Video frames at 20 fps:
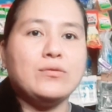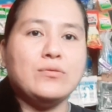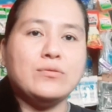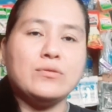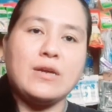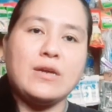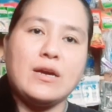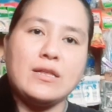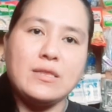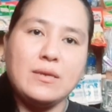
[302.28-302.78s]

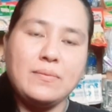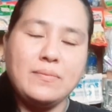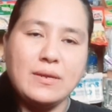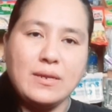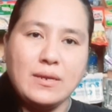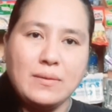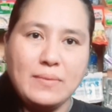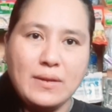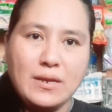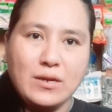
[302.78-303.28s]
kung dati
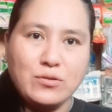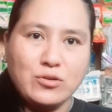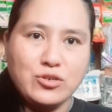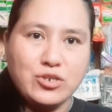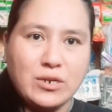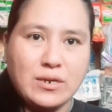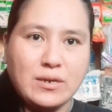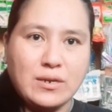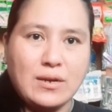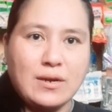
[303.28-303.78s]
binibili ko
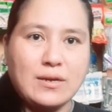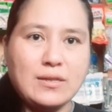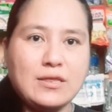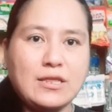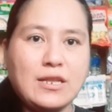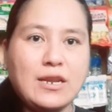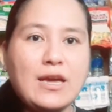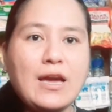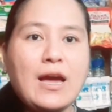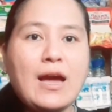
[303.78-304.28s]
siya ng
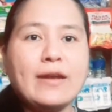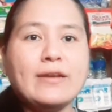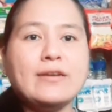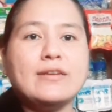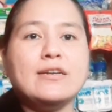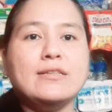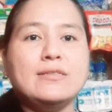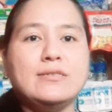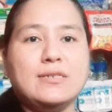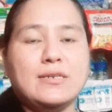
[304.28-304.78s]

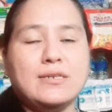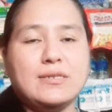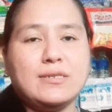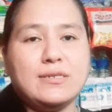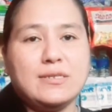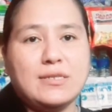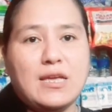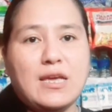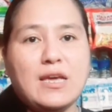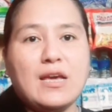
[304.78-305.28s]

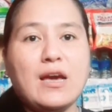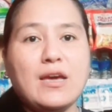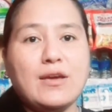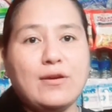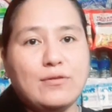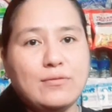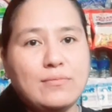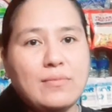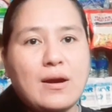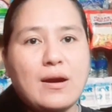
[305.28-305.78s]
360,
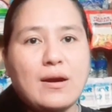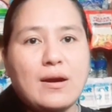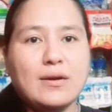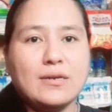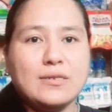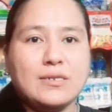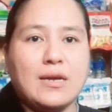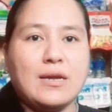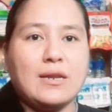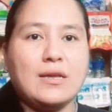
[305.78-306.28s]
ngayon mga
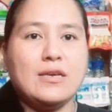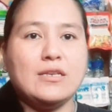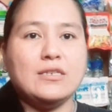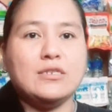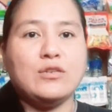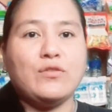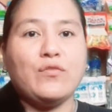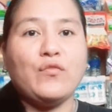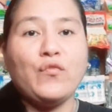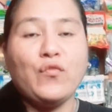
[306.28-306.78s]
kasari
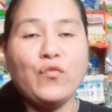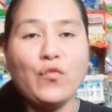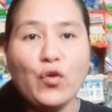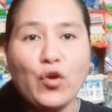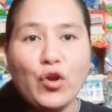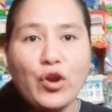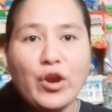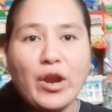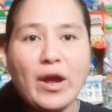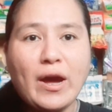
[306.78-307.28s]
is
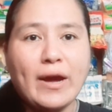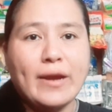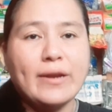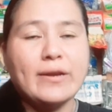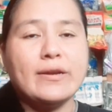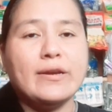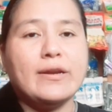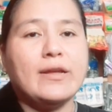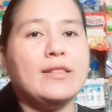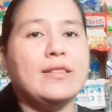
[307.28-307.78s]

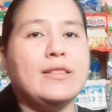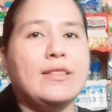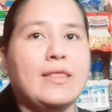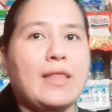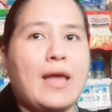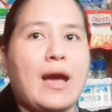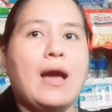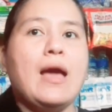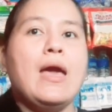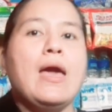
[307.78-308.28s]
400
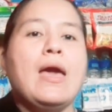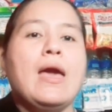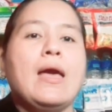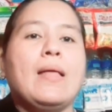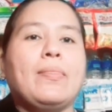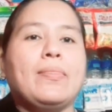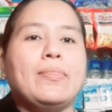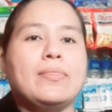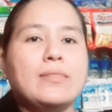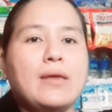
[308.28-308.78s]
na.
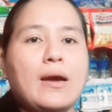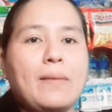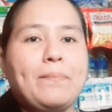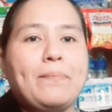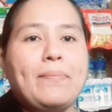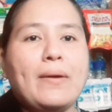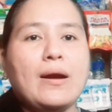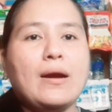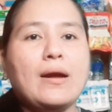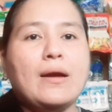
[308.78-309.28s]

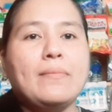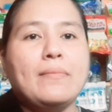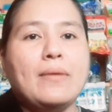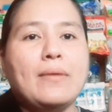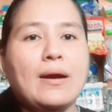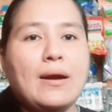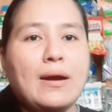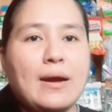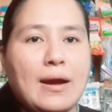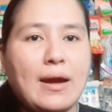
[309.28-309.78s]

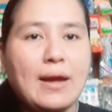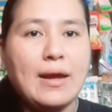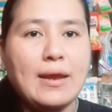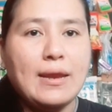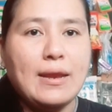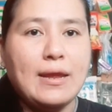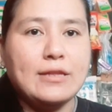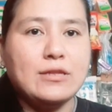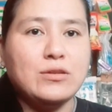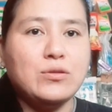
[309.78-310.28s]

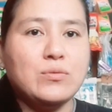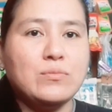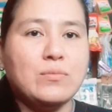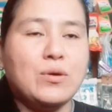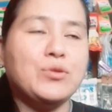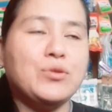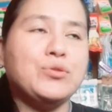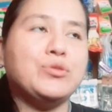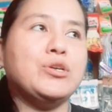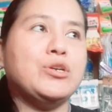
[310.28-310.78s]
Napakamahal. At yung
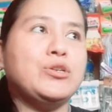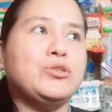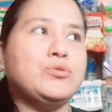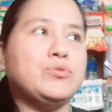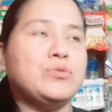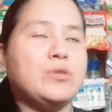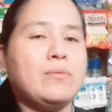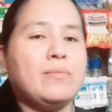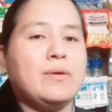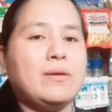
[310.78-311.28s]
Mountain
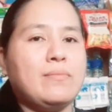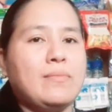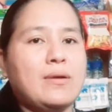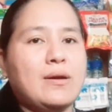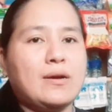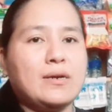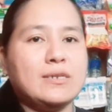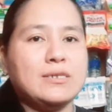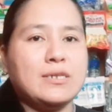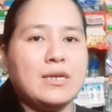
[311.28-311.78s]
Dew naman
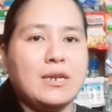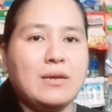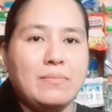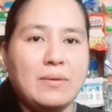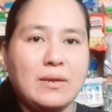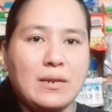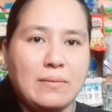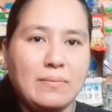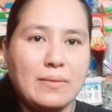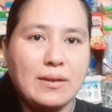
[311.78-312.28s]
mga kasari,
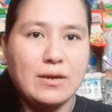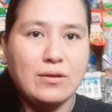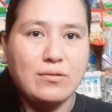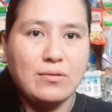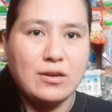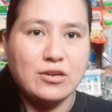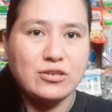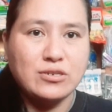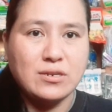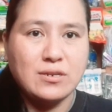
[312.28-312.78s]
binibili
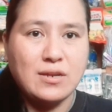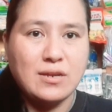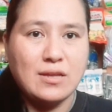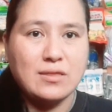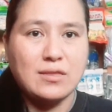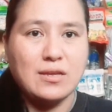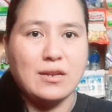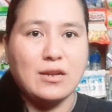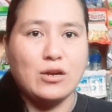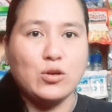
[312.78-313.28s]
ko lang siya
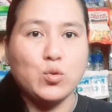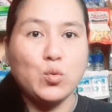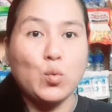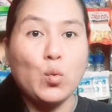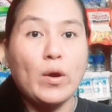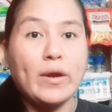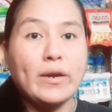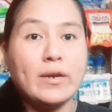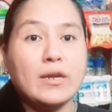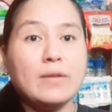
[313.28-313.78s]
dati ng
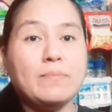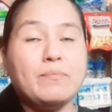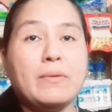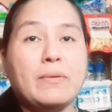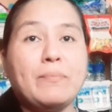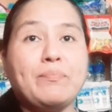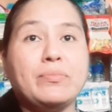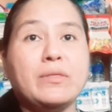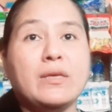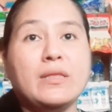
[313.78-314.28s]

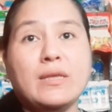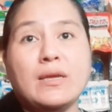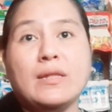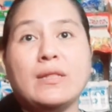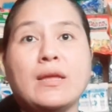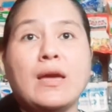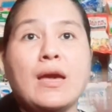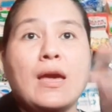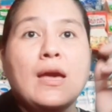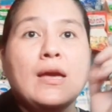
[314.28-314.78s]
250
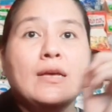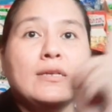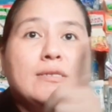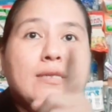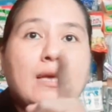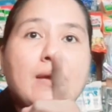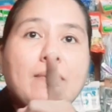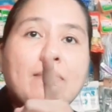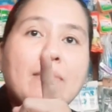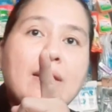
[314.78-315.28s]
din.
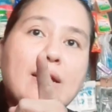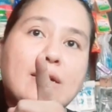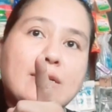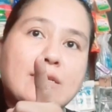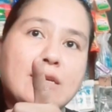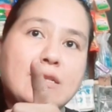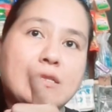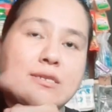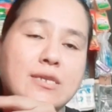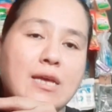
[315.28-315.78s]
Same lang
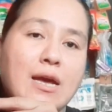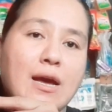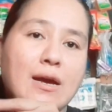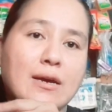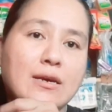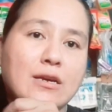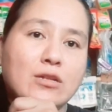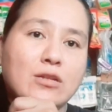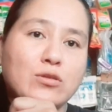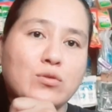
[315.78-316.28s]
din
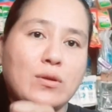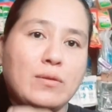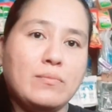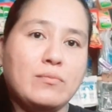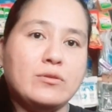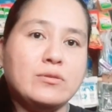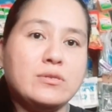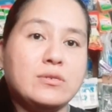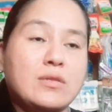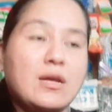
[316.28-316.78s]
sa King 12
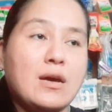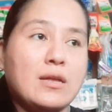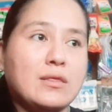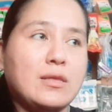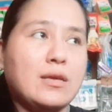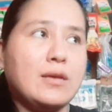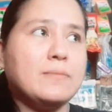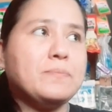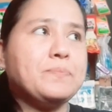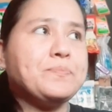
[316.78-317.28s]
ounce dati.